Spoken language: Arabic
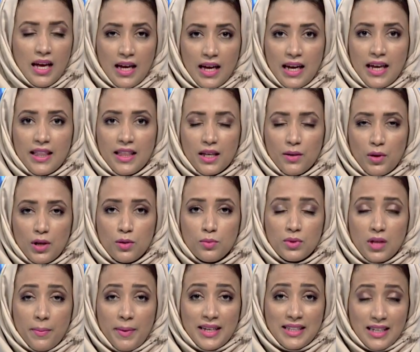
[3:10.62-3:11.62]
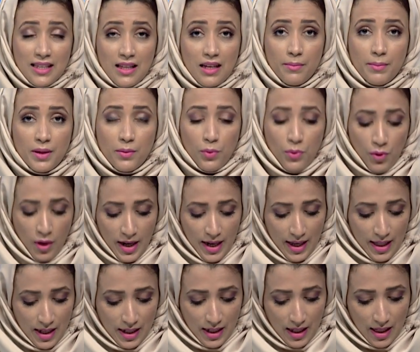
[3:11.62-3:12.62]
إذا ولمتابعة هذا الموضوع
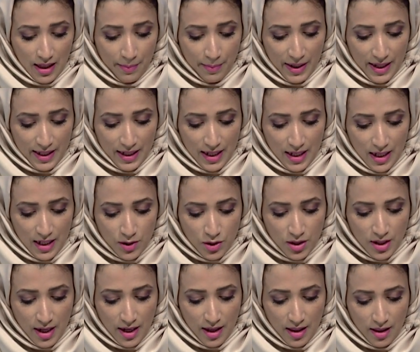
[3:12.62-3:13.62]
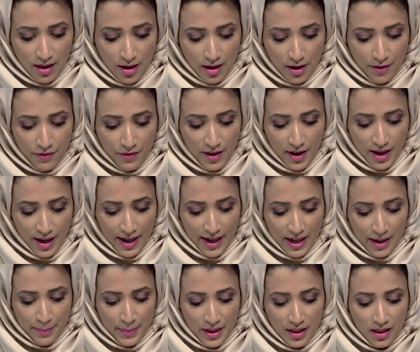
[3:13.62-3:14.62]
أيضا ينضم معنا الأستاذ
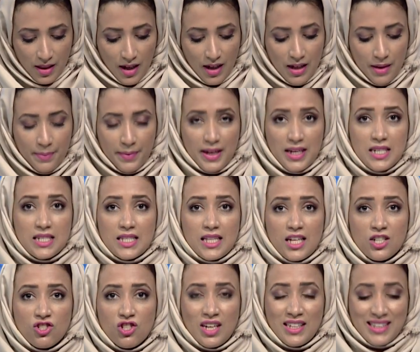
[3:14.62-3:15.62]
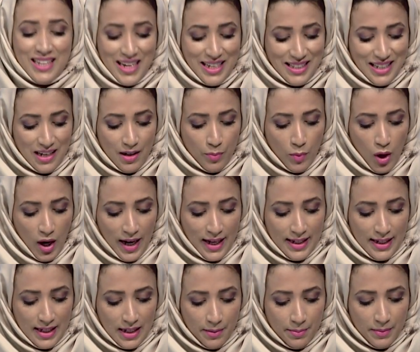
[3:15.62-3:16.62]
فاخر بن طالب رئيس لجنة أنا
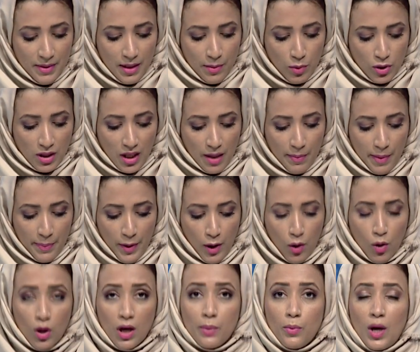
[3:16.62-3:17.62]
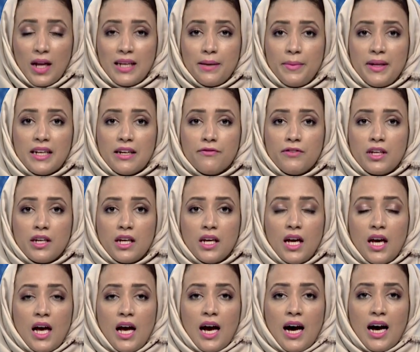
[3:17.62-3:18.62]
المعلم للمطالبة بحقوق المعلمين في
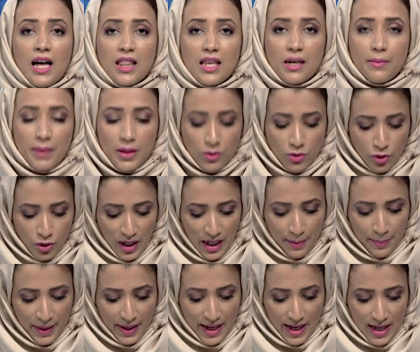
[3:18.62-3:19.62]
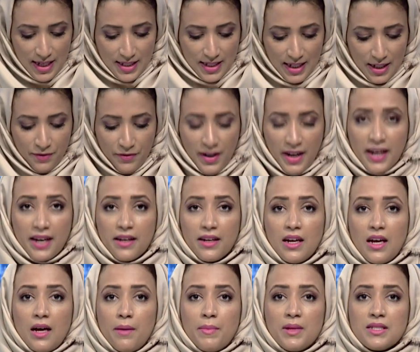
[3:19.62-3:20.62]
حضرموت نرحب بك سيد فاخر
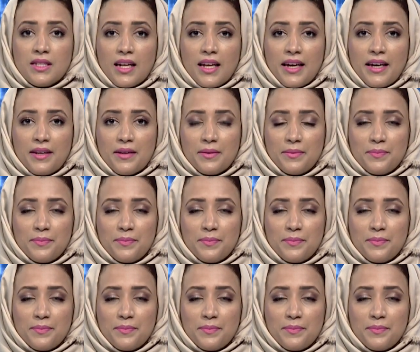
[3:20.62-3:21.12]
مساء الخير